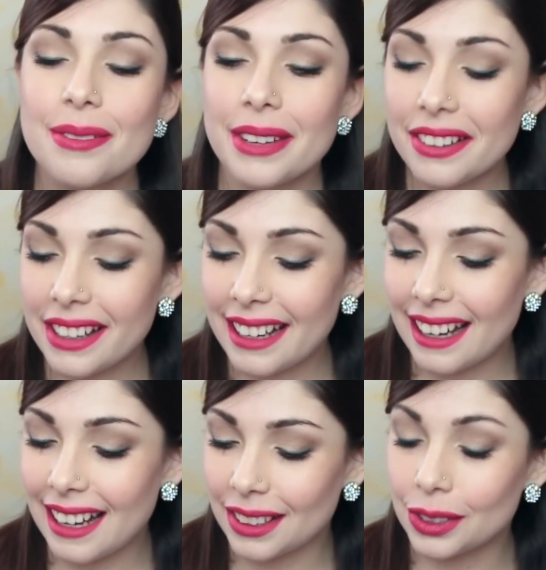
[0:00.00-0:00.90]
mi hanno
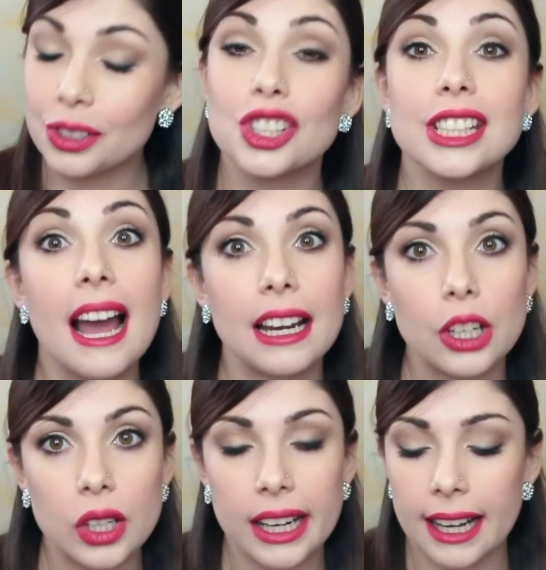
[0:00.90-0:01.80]
regalato ci
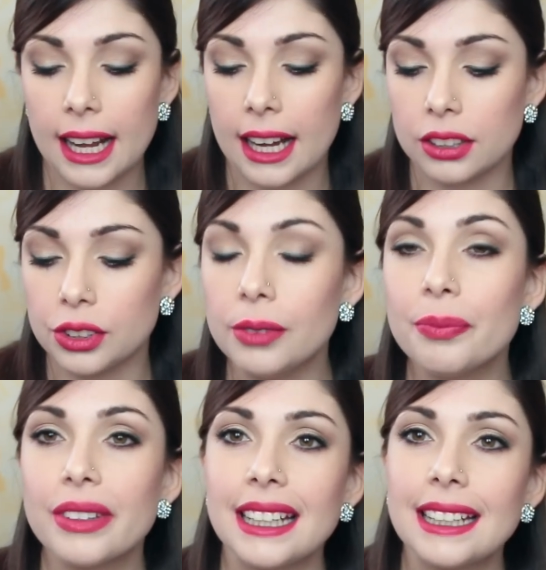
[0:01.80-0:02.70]
hanno
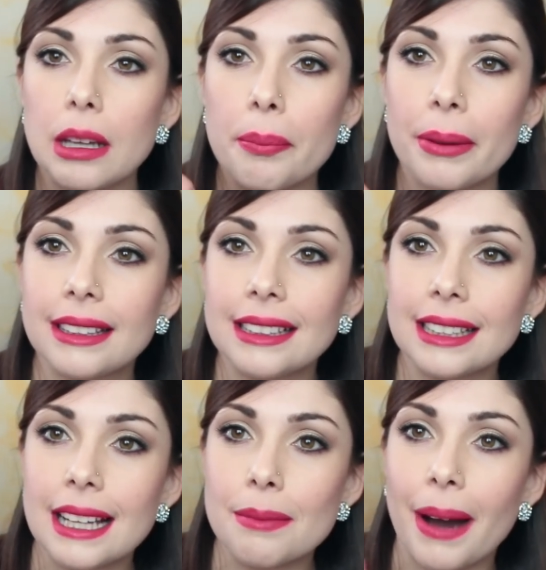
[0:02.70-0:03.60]
regalato i
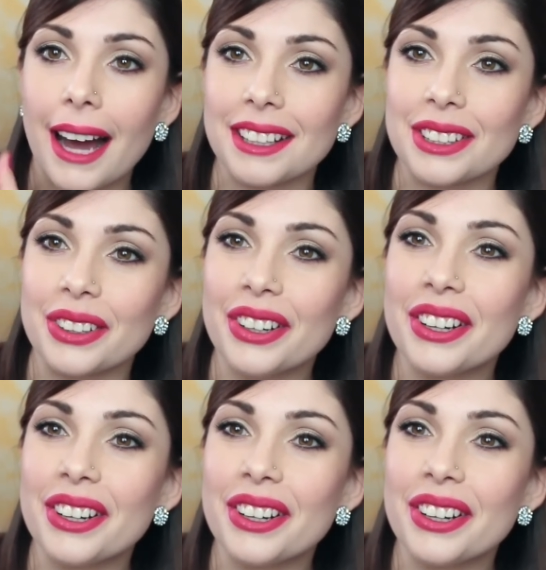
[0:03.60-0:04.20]
tappetini del bagno